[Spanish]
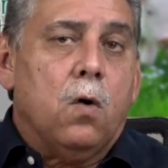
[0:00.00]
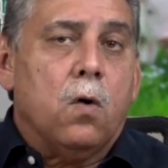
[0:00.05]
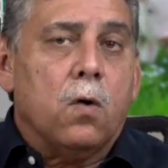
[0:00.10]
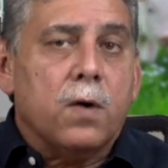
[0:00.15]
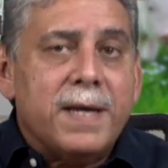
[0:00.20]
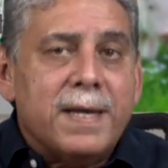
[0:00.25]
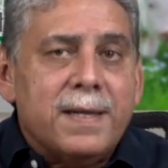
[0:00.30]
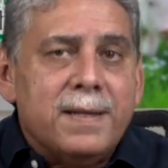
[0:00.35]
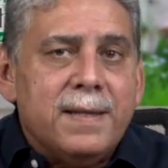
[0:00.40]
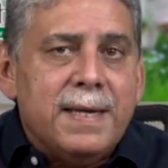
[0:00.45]

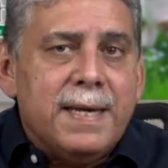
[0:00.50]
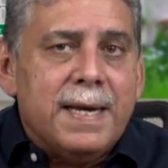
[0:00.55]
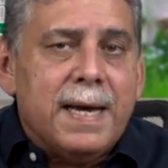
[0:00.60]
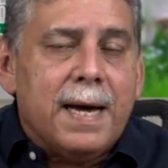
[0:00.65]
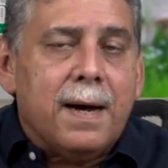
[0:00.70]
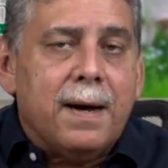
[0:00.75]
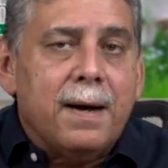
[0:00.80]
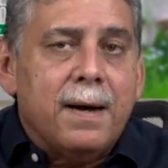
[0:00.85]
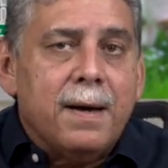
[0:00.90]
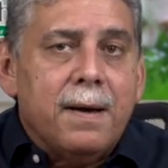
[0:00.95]
Hoy en
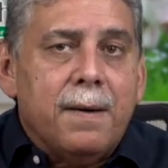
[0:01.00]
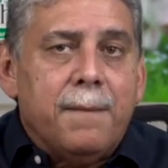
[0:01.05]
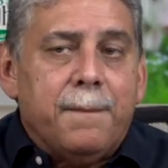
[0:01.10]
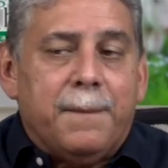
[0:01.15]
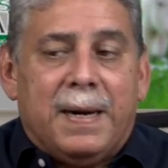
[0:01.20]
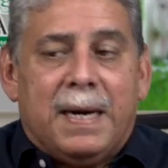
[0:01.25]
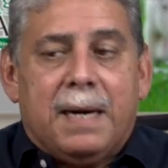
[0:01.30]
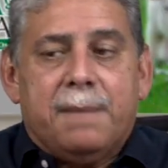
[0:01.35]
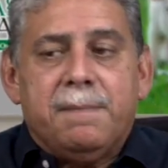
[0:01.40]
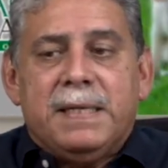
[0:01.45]
día
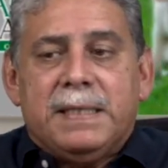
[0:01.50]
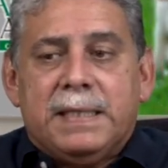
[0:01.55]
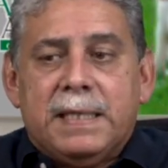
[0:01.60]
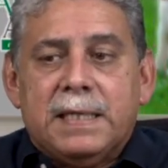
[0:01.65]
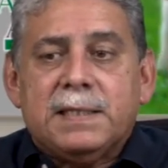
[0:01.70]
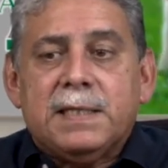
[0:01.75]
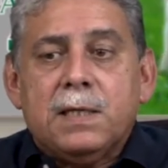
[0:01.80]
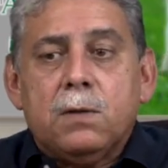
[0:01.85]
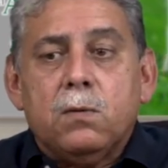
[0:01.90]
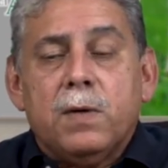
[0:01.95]
para
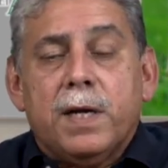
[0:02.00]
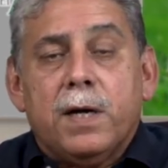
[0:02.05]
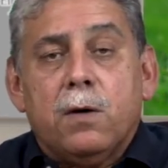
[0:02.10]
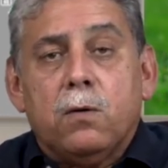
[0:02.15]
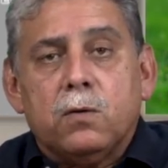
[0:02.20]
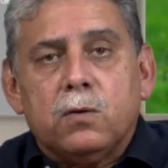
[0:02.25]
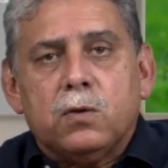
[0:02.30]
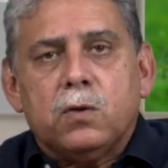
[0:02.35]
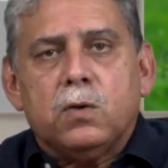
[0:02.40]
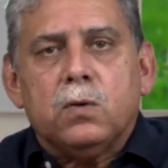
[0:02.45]
meterse en un
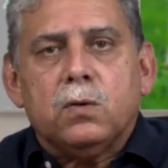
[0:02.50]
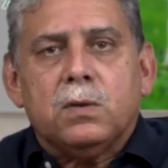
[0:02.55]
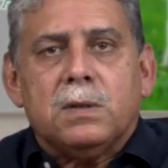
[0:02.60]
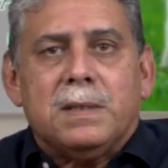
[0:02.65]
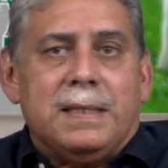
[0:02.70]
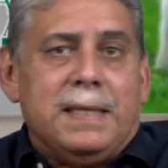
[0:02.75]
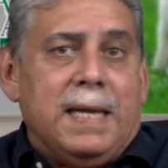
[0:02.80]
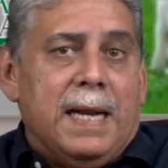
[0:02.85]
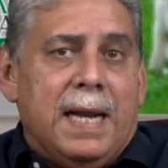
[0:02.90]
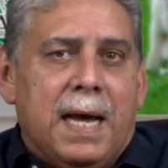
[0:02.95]
negocio
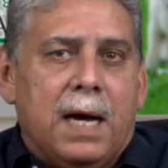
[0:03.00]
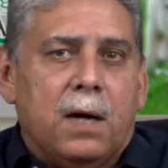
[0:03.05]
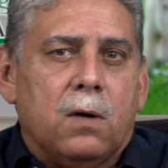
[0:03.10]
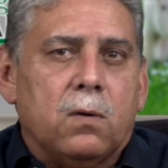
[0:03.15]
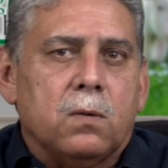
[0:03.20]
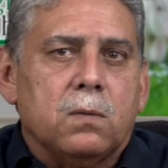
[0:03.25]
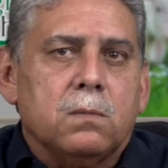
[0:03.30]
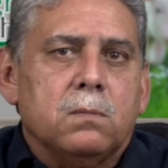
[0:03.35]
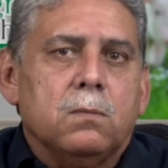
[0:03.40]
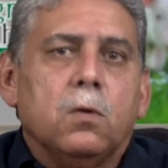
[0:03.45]
del
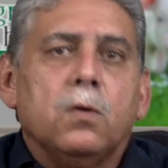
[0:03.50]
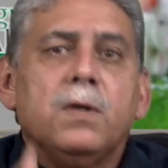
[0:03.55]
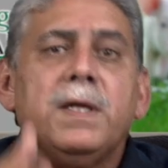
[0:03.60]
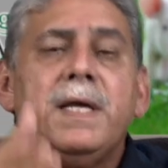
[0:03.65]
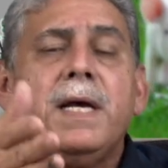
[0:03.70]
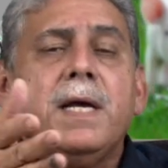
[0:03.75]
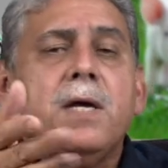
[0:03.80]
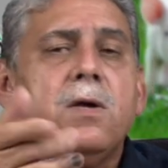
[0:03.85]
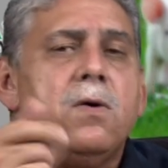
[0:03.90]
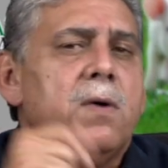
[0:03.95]
agro, lo
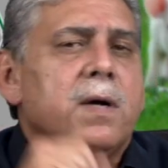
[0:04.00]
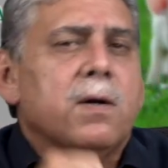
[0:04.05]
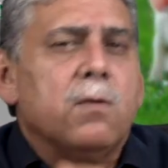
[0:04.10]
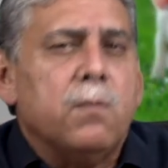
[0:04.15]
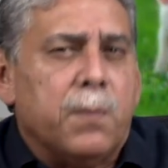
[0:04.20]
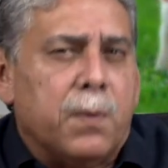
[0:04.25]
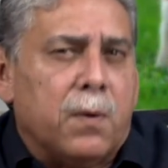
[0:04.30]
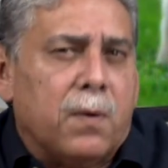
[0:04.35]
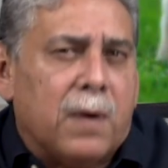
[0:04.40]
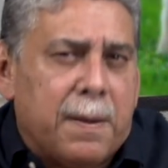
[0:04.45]
dije yo en
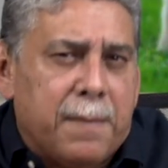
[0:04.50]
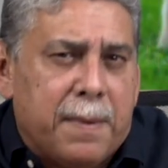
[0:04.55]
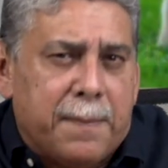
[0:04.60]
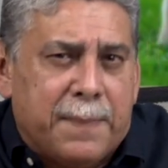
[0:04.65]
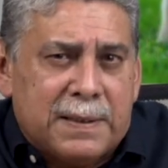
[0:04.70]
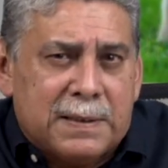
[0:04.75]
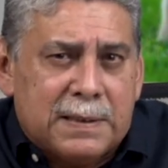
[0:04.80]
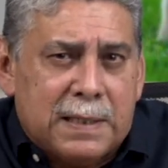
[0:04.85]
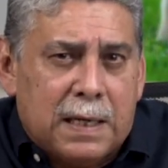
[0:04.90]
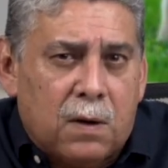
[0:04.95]
un programa
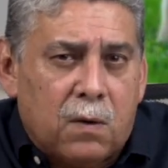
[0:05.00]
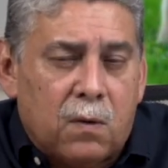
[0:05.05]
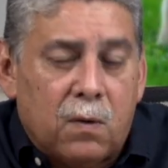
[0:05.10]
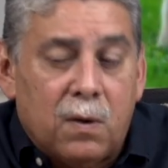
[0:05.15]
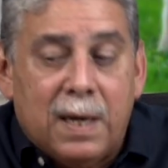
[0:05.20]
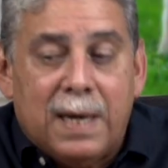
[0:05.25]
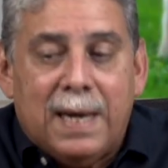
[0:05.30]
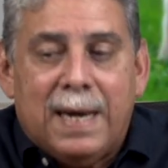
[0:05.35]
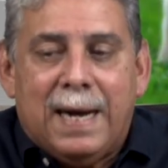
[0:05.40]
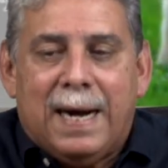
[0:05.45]
pasado,
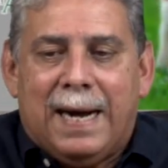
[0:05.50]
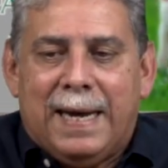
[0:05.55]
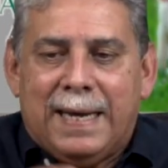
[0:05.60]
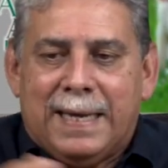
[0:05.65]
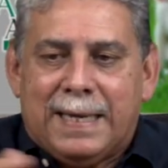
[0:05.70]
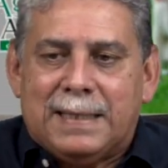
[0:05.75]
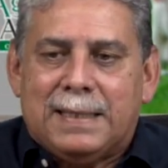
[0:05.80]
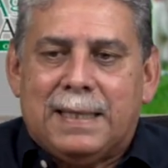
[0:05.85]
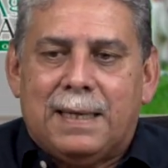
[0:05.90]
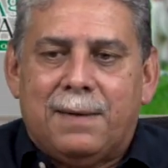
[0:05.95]
hay
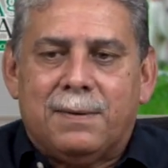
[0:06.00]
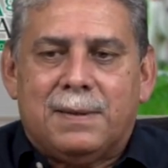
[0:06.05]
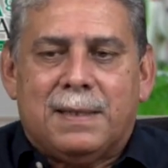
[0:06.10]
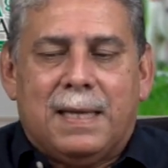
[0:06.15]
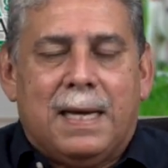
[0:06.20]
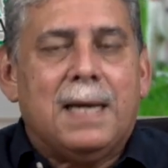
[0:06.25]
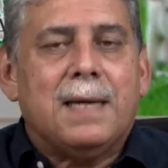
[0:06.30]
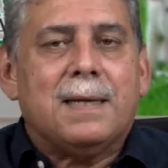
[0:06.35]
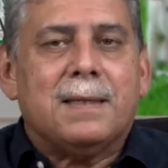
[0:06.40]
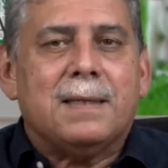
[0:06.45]
que
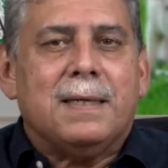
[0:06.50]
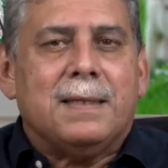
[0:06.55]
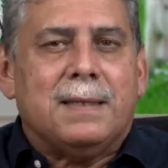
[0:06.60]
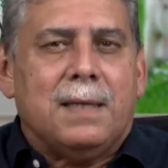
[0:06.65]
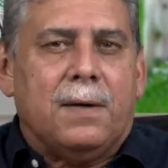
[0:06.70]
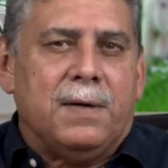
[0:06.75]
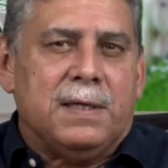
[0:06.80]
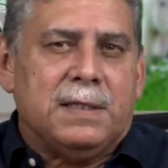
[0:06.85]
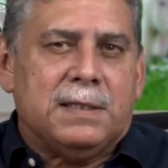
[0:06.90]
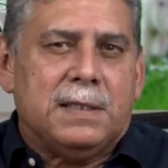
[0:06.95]
tratar de
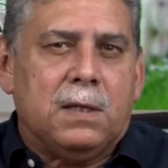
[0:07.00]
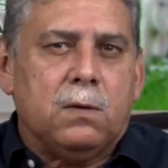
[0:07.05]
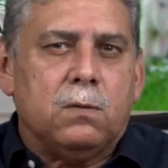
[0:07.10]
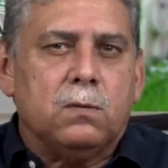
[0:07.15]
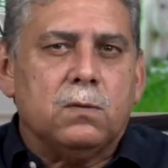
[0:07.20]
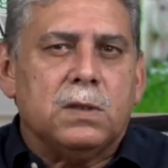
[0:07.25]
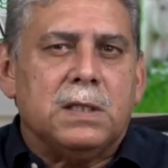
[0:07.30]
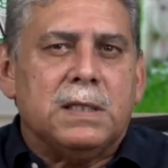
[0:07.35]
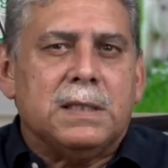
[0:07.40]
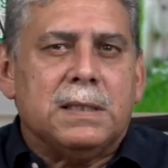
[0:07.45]
establecer
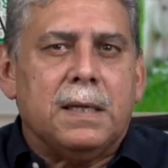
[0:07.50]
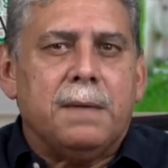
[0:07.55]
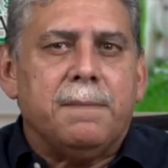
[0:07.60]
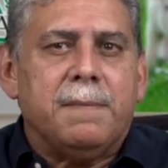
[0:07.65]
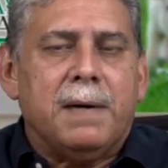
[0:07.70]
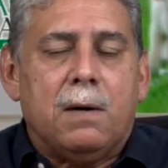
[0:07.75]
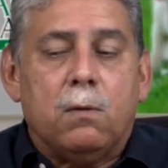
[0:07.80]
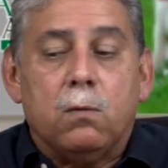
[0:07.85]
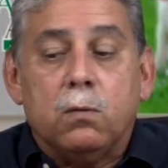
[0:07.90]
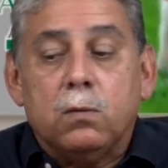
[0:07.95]
un
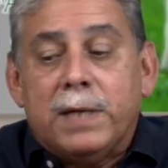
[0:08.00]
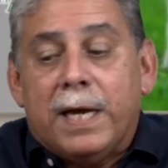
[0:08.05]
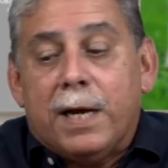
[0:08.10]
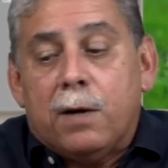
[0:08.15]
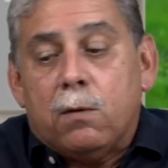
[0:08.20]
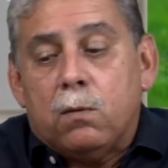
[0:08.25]
sistema, un,